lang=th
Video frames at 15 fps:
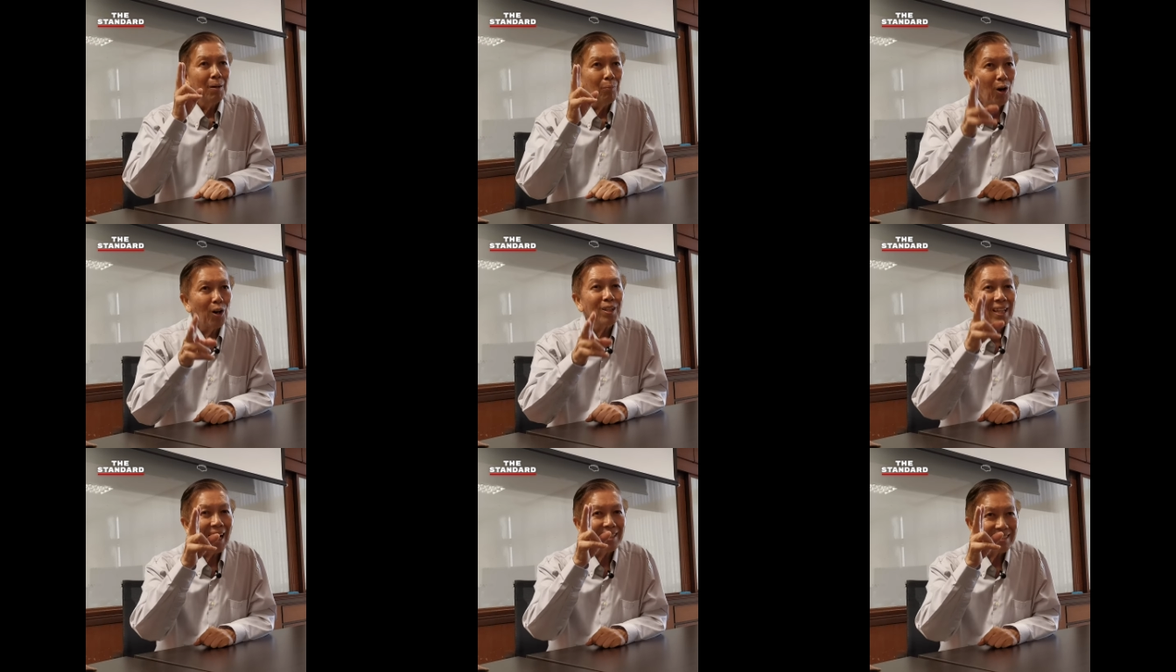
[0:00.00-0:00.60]
เพ
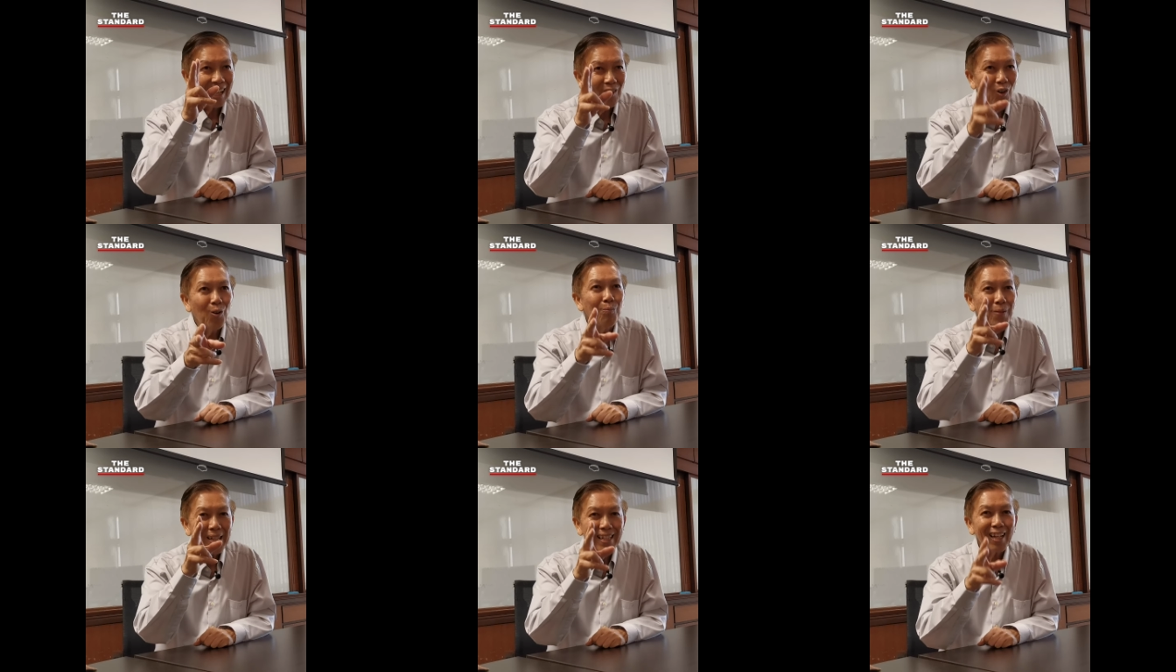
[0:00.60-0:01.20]
ราะถ้าสังค
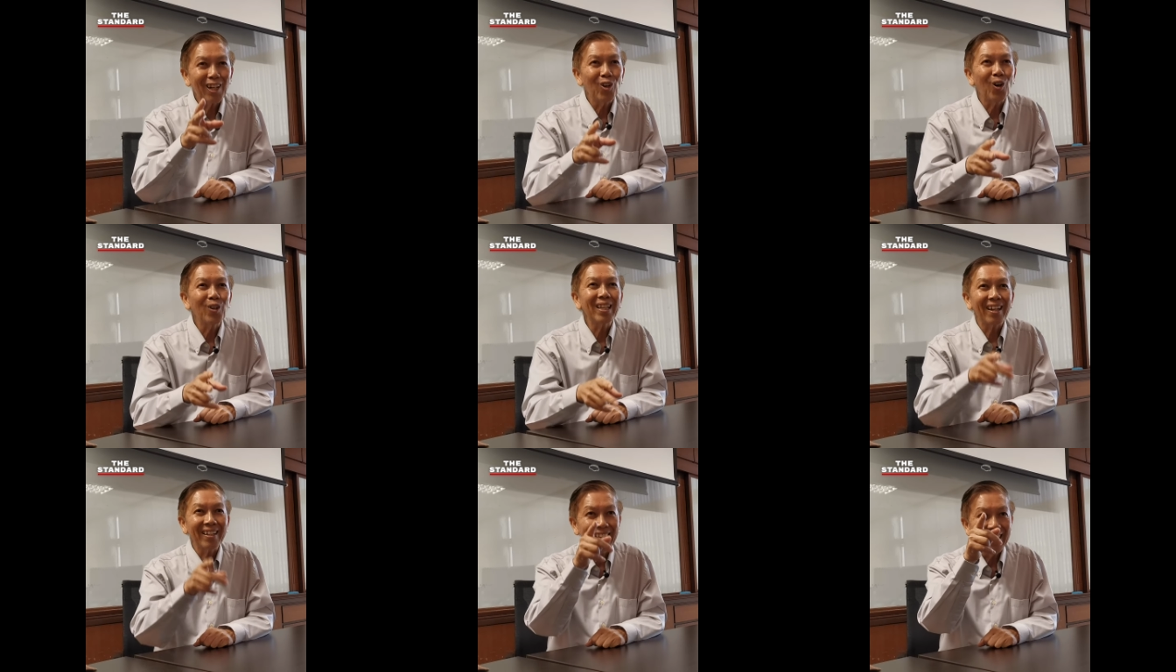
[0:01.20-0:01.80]
มไม่เรียกร้อง
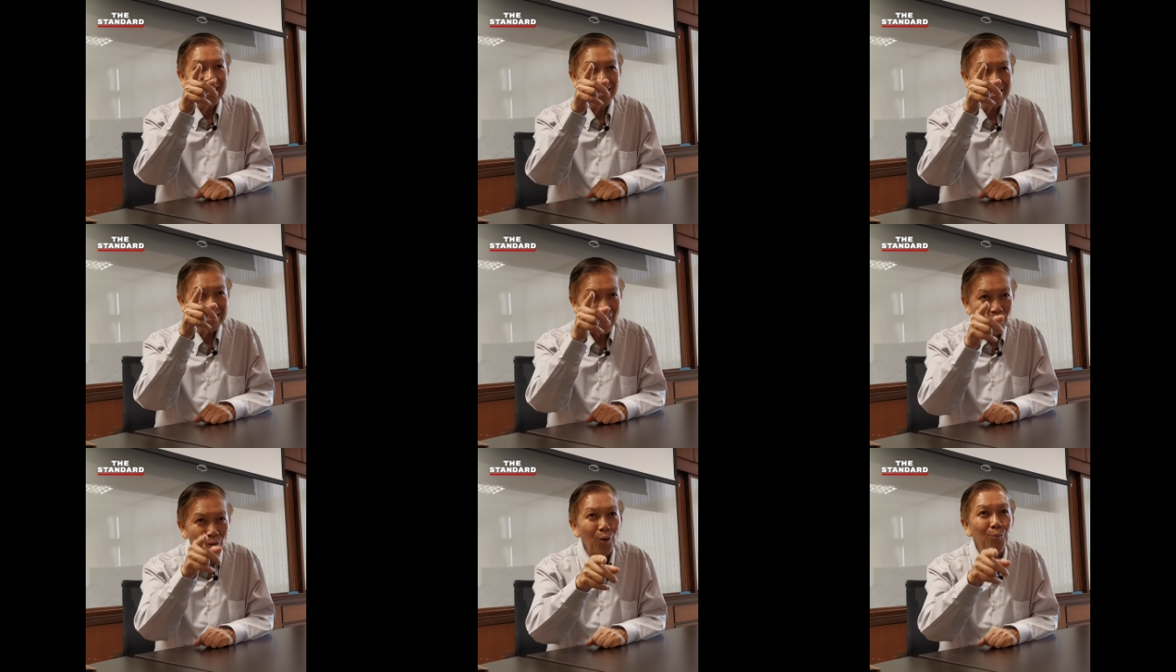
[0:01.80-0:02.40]
อย่างนี้
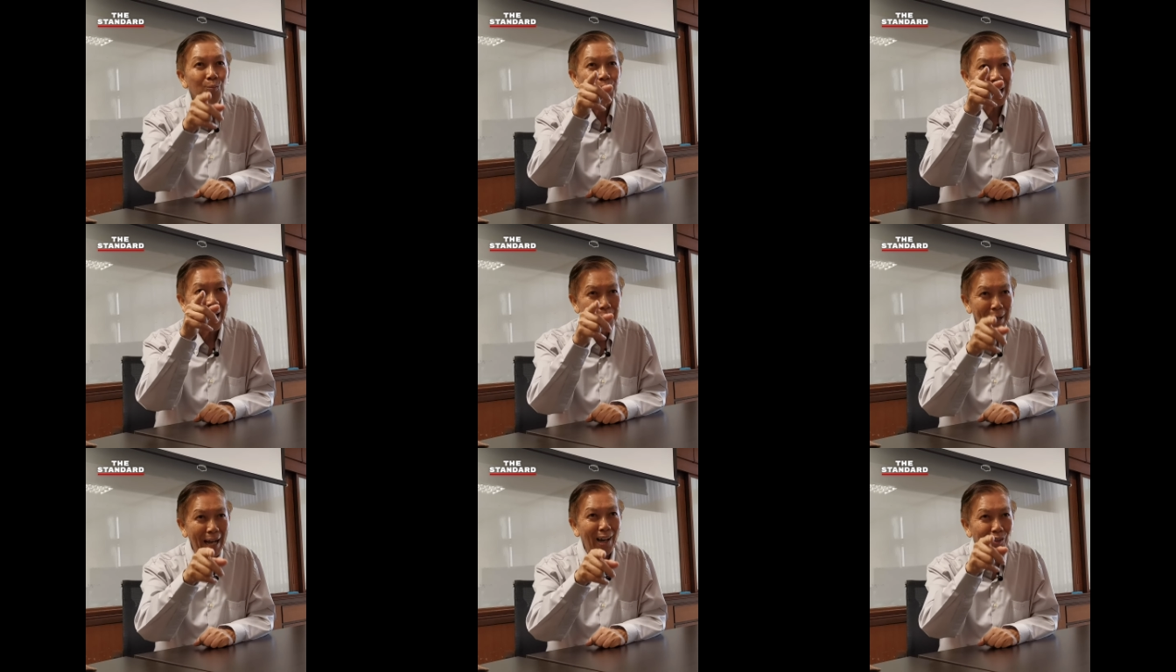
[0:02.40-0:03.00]
สังคม
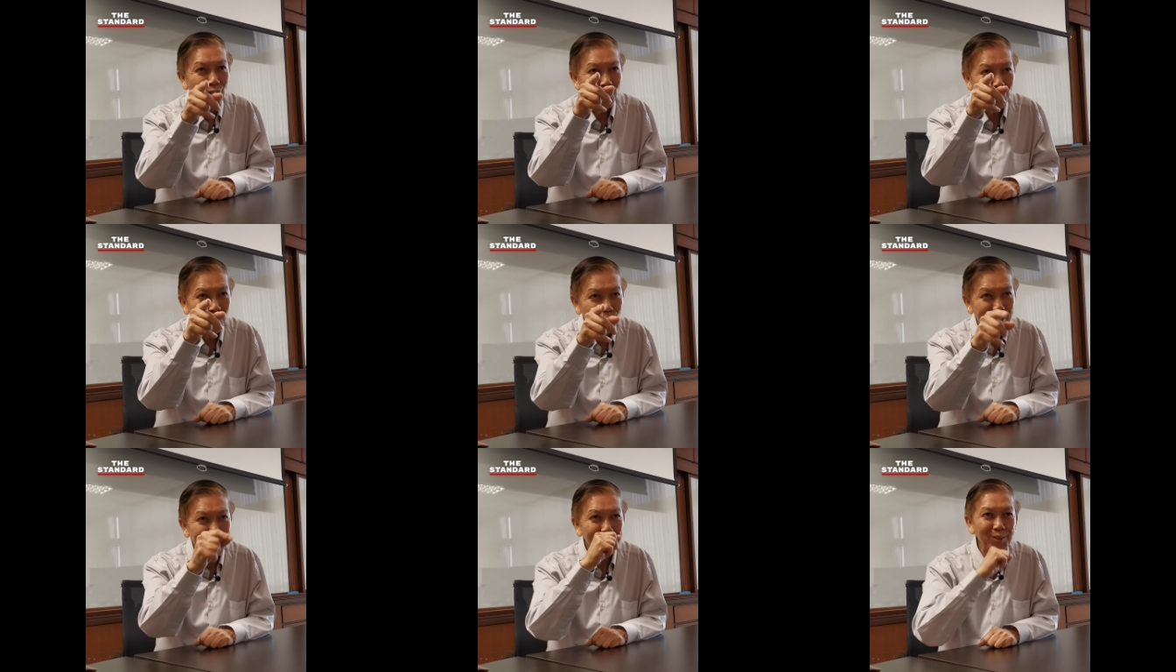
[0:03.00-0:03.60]
จะพาคนล
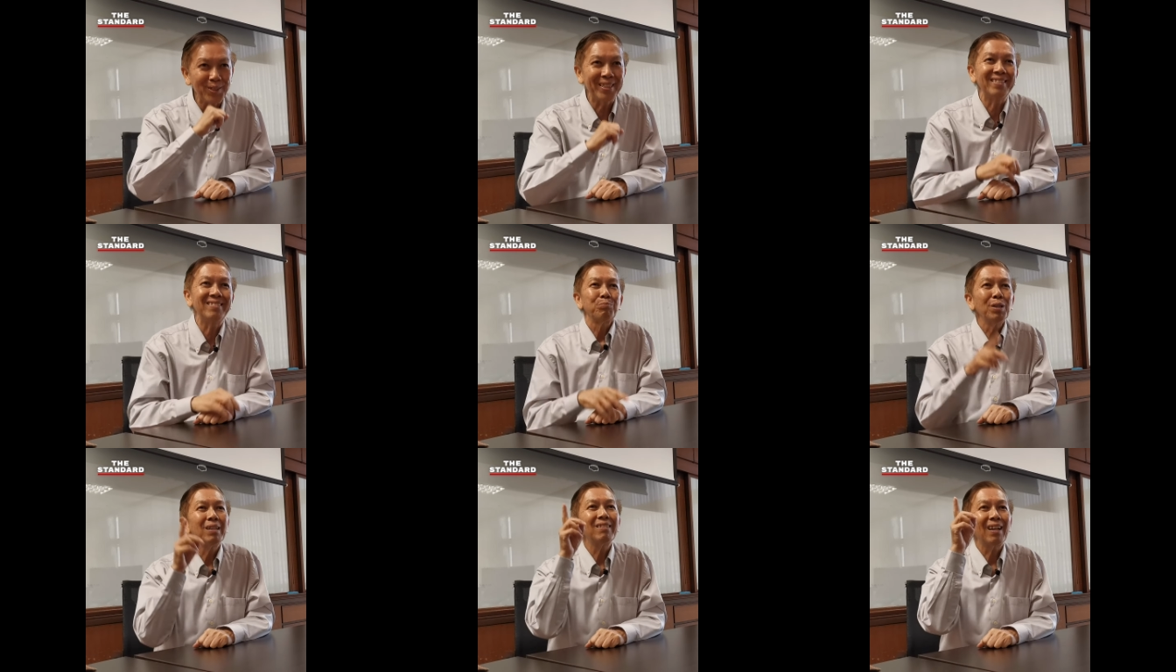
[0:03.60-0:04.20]
งถนน
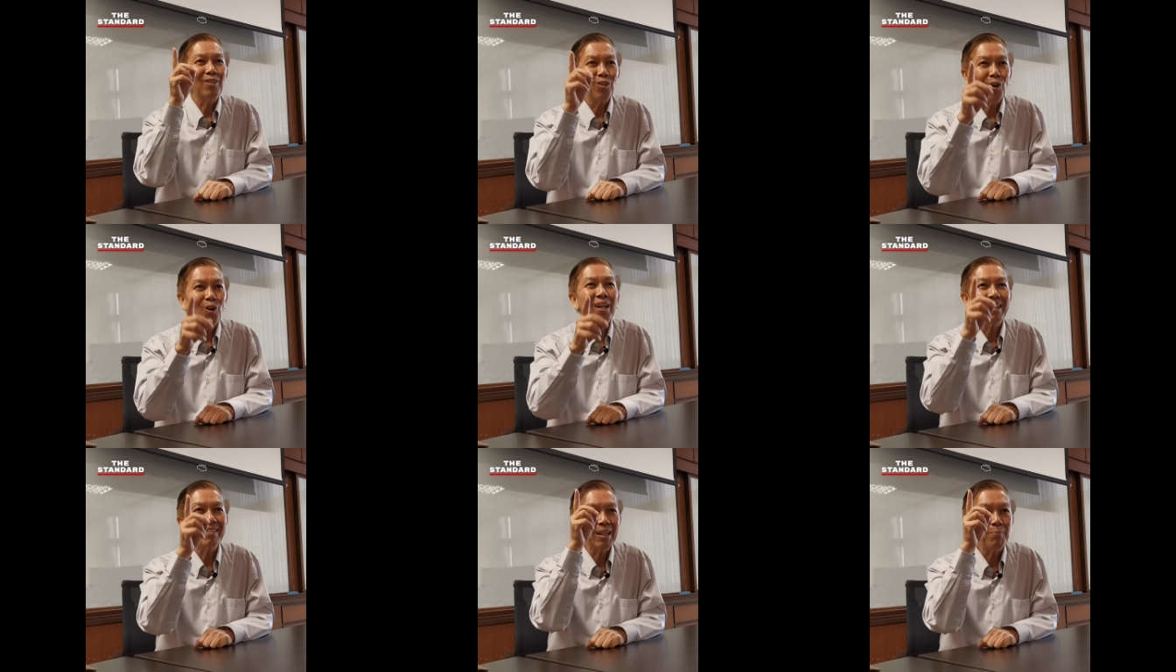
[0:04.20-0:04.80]
เพื่อเรียกร้อง
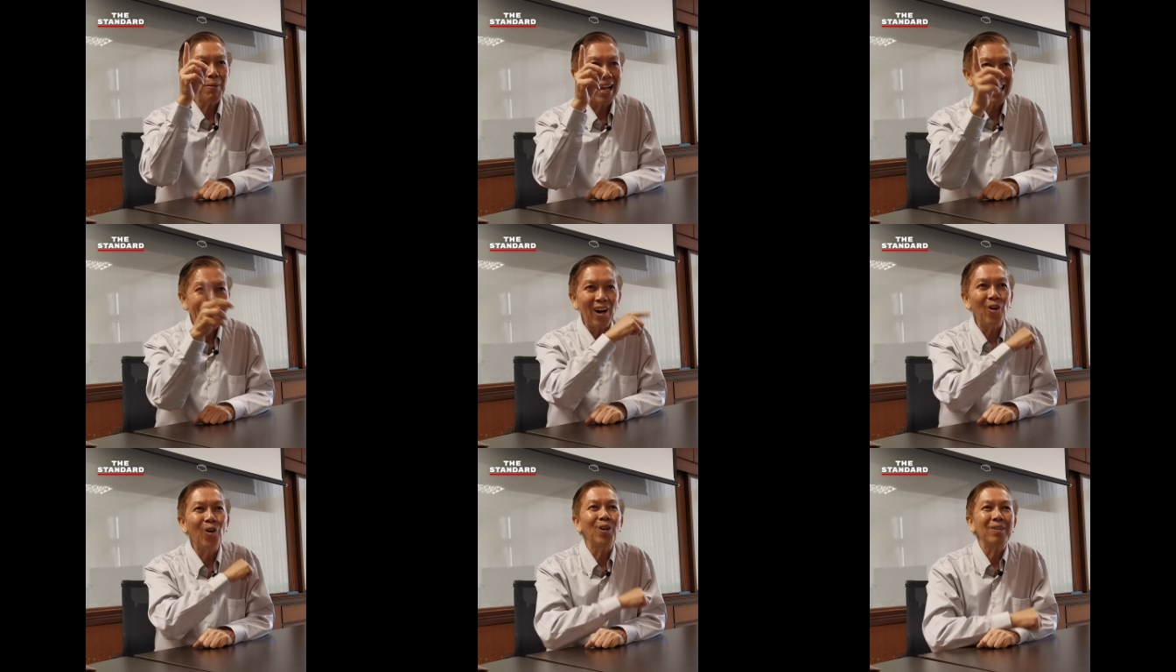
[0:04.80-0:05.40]
ให้รัฐบาล
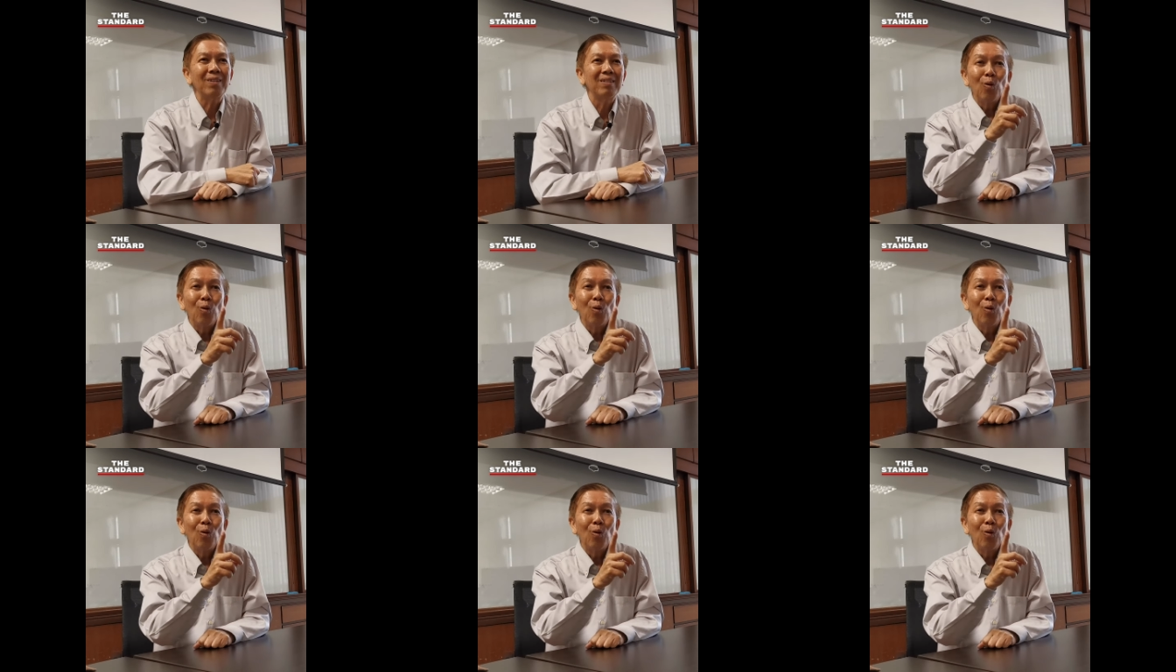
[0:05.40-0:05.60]
ลาออก